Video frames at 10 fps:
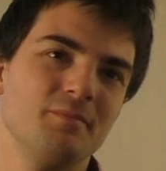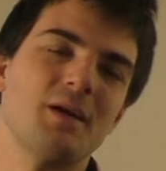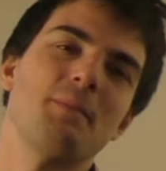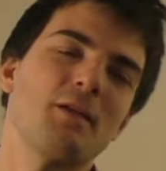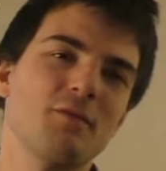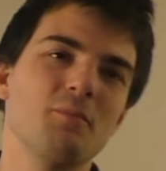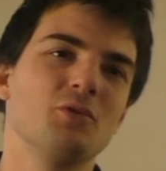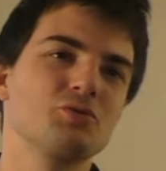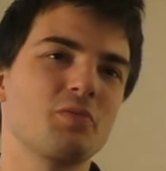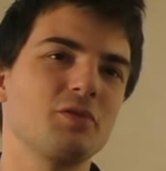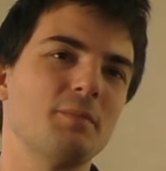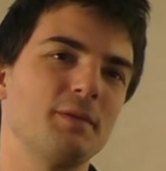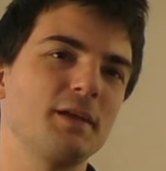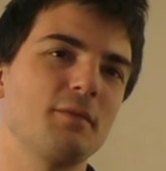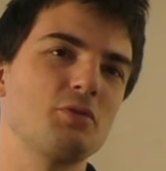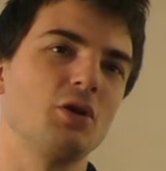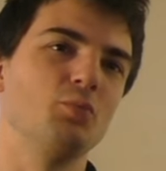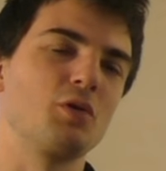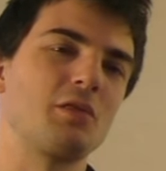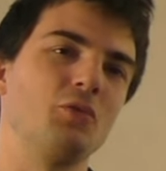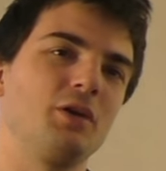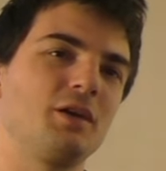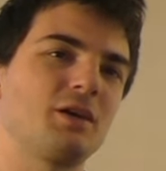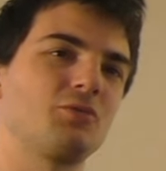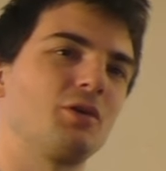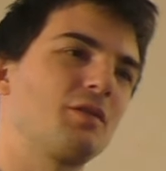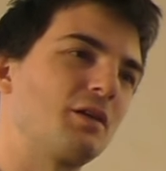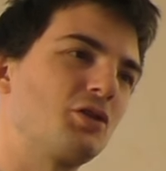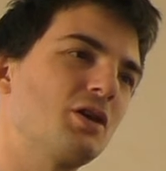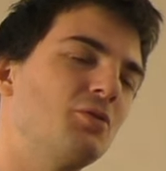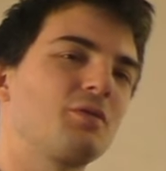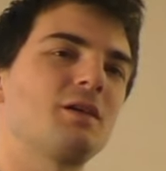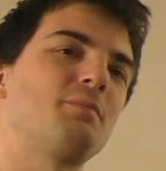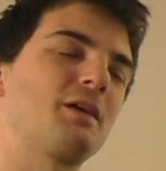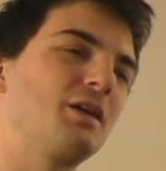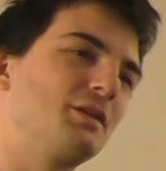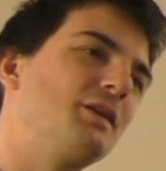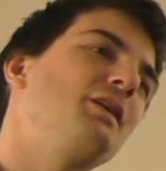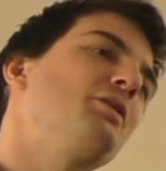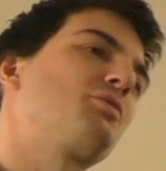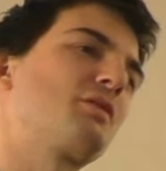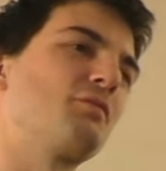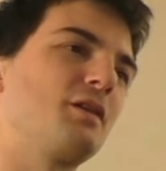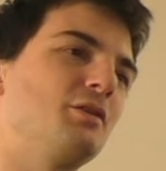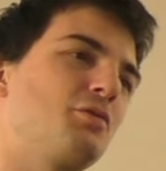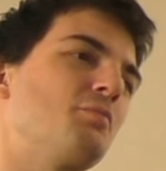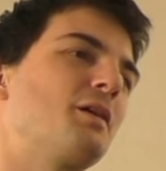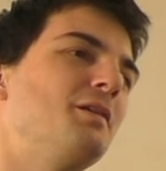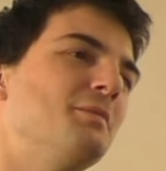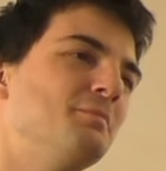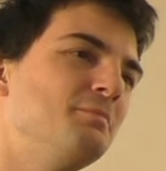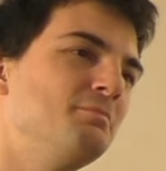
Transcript: Мы опять с вами можем сюда подать вообще любой слой, который из торча, он сам прокинет градиент, сам сделает все правильно.